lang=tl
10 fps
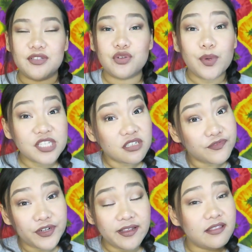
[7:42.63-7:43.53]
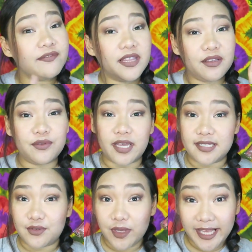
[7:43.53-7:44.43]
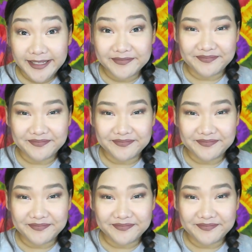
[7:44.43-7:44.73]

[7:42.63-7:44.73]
So, watch out for that video, guys. Okay?